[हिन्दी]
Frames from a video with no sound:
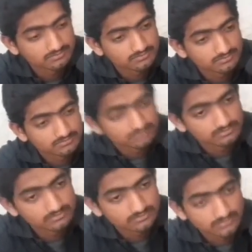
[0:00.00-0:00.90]
सिंह
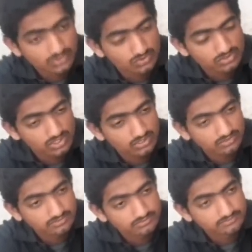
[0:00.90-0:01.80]
गुजर गुजर
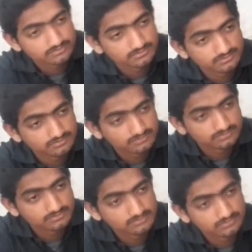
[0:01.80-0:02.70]

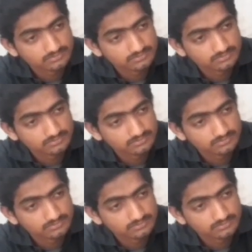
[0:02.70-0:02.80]
और